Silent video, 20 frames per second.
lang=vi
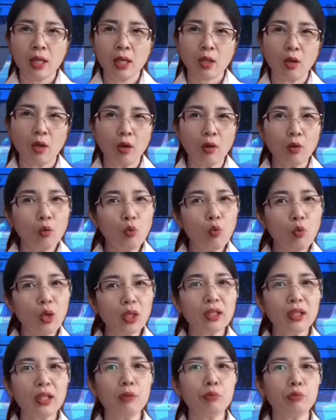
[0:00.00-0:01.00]
có
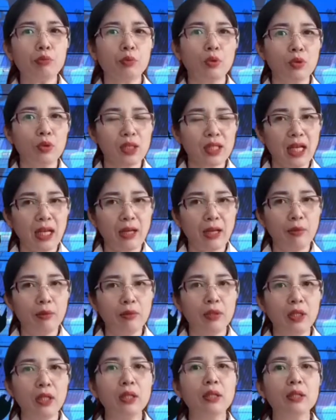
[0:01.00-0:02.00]
nguồn gốc tôn
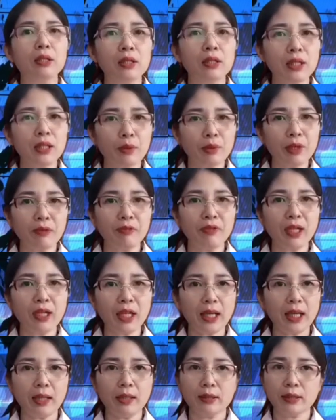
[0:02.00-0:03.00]
giáo ở nhiều địa phương
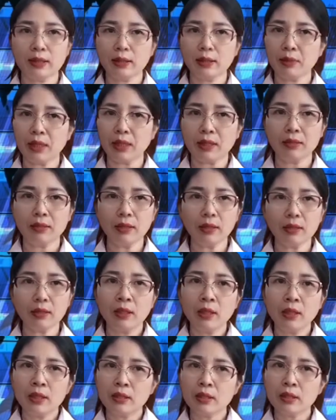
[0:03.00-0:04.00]
khác trong cả nước
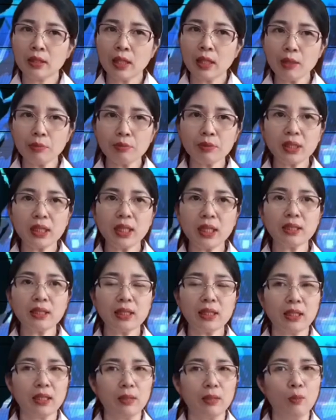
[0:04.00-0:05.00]
chứ không riêng
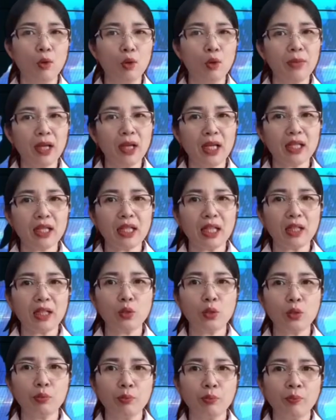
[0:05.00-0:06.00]
gì ở 42 nhà
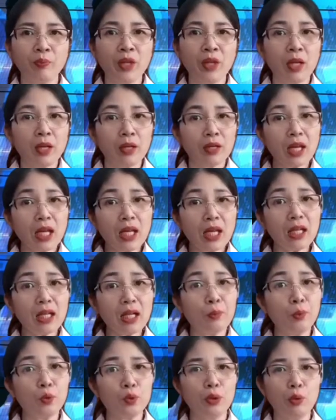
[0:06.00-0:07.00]
chung. Đây
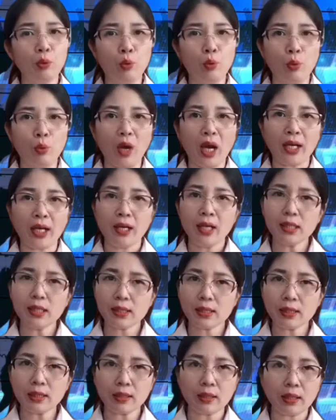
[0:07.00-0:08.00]
là một thủ đoạn hết
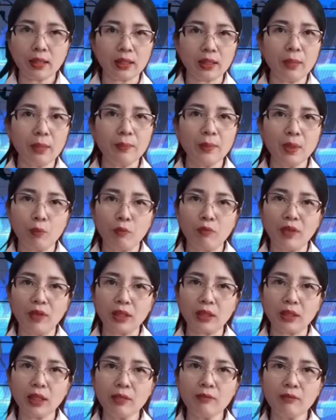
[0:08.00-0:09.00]
sức là thâm độc và
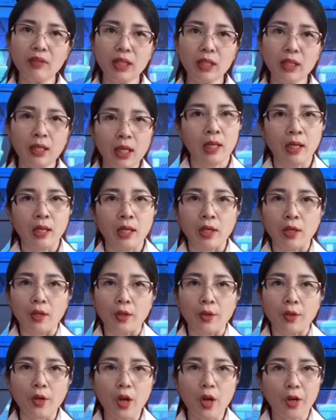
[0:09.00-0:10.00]
tinh vi.
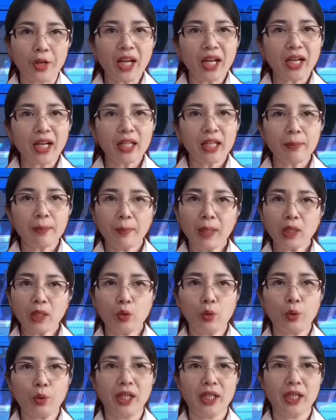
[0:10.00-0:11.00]
Nó đã gây mất
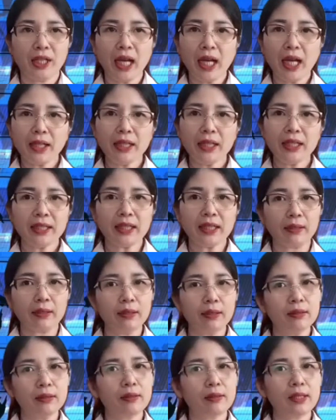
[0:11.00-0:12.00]
ổn định an ninh trật
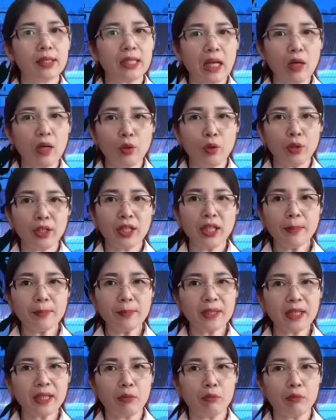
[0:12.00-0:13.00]
tự xã hội nghiêm
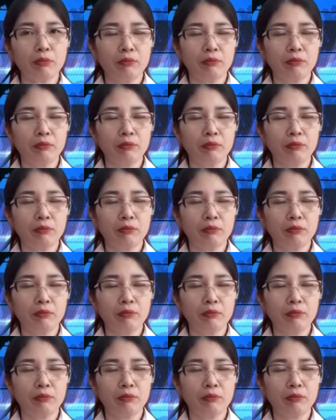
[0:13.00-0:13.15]
trọng.